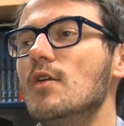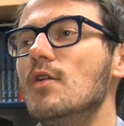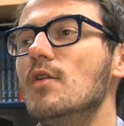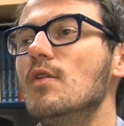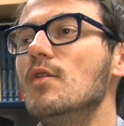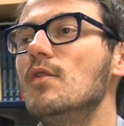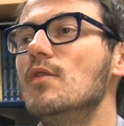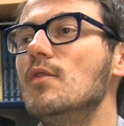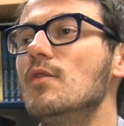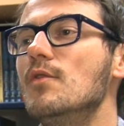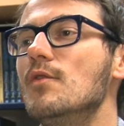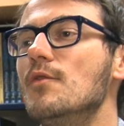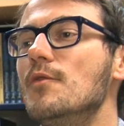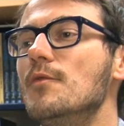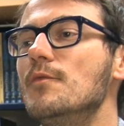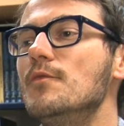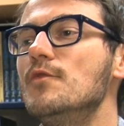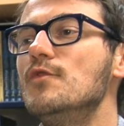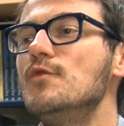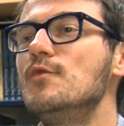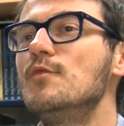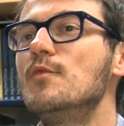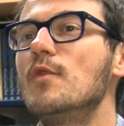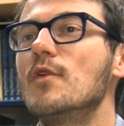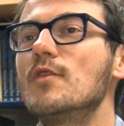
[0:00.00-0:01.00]

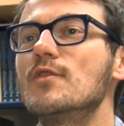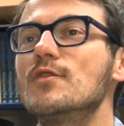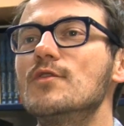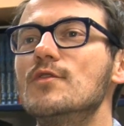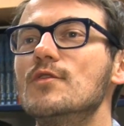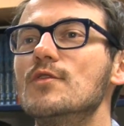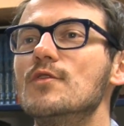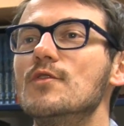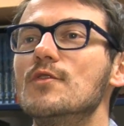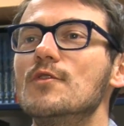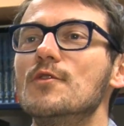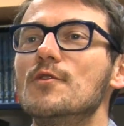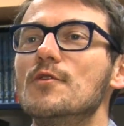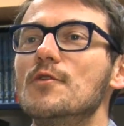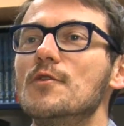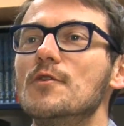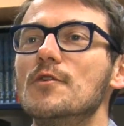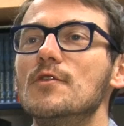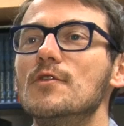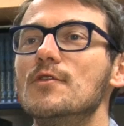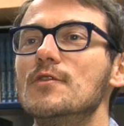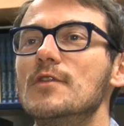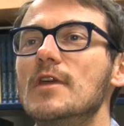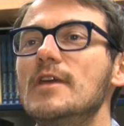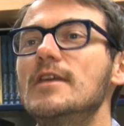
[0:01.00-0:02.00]
une bande
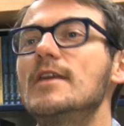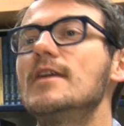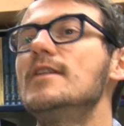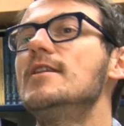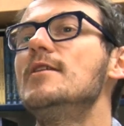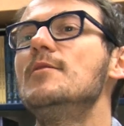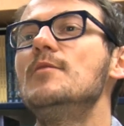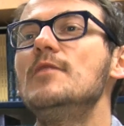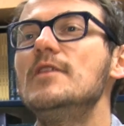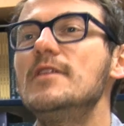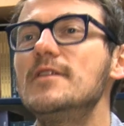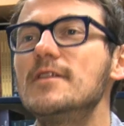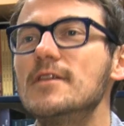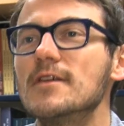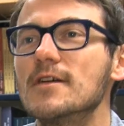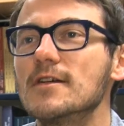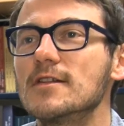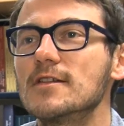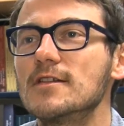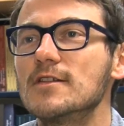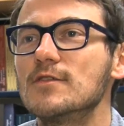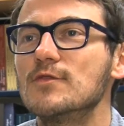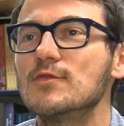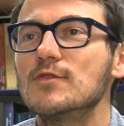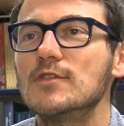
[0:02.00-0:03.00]

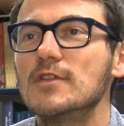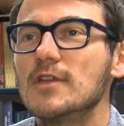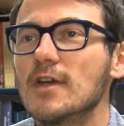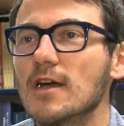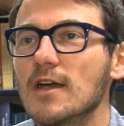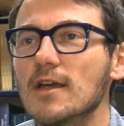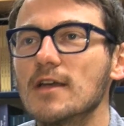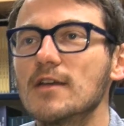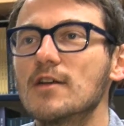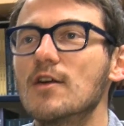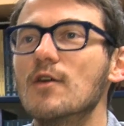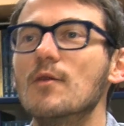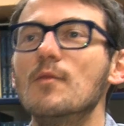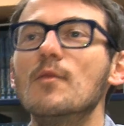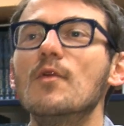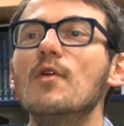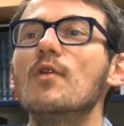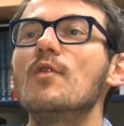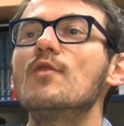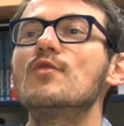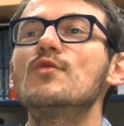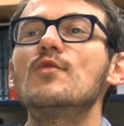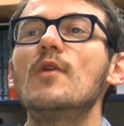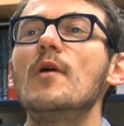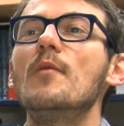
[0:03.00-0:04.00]
d'académiciens qui nous dirait
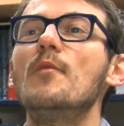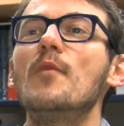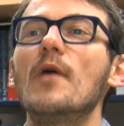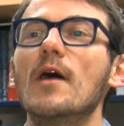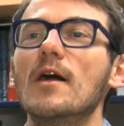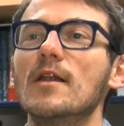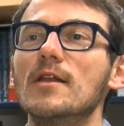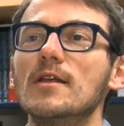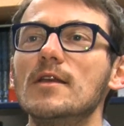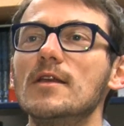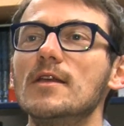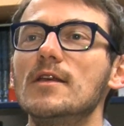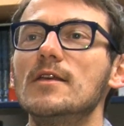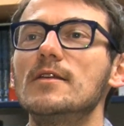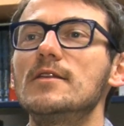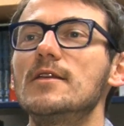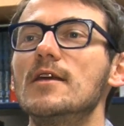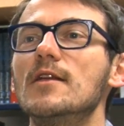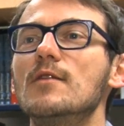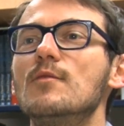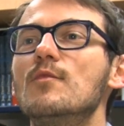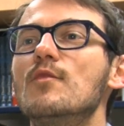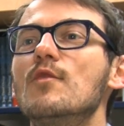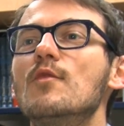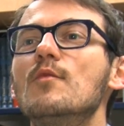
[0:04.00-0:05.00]
comment on doit parler et
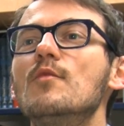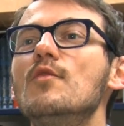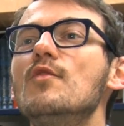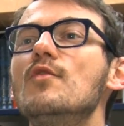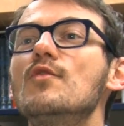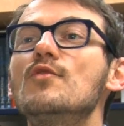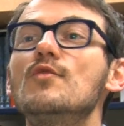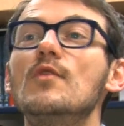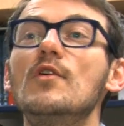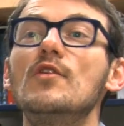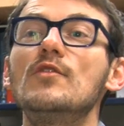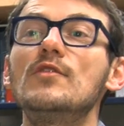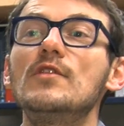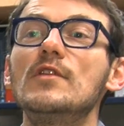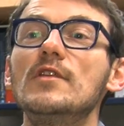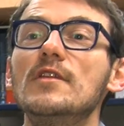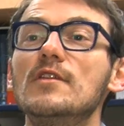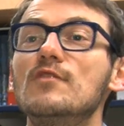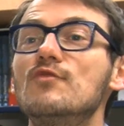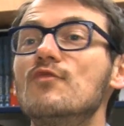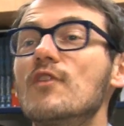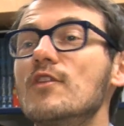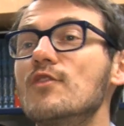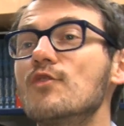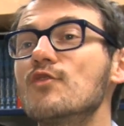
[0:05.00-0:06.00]
quels bons mots on doit
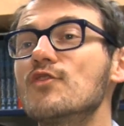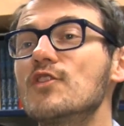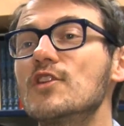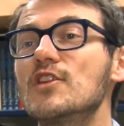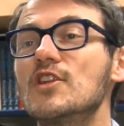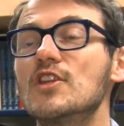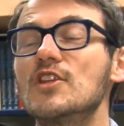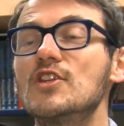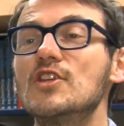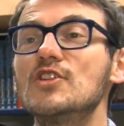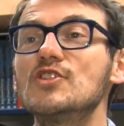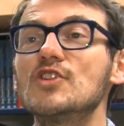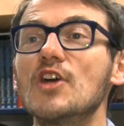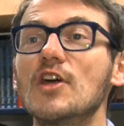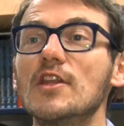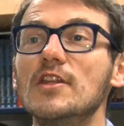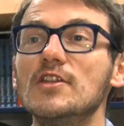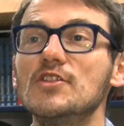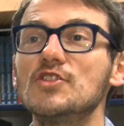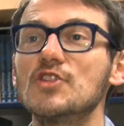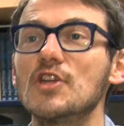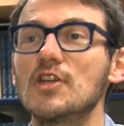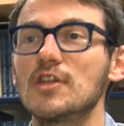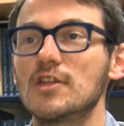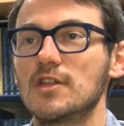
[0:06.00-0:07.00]
utiliser. De toute façon, c'était déjà un
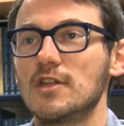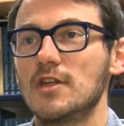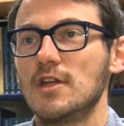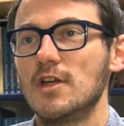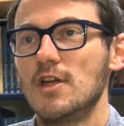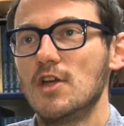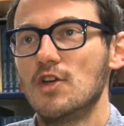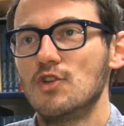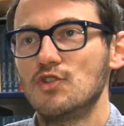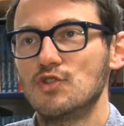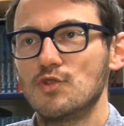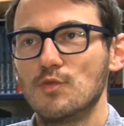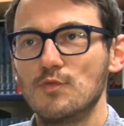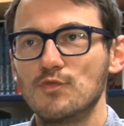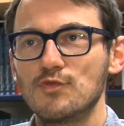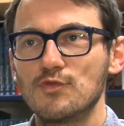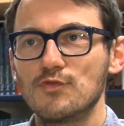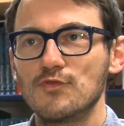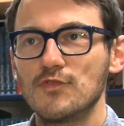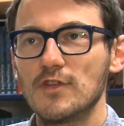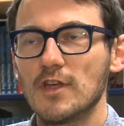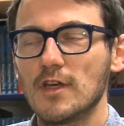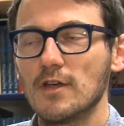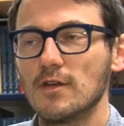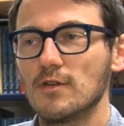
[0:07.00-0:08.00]
échec. Je me
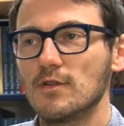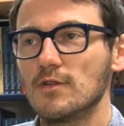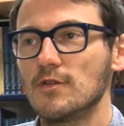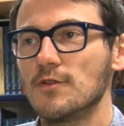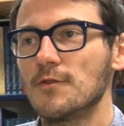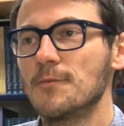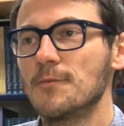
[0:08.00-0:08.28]
souviens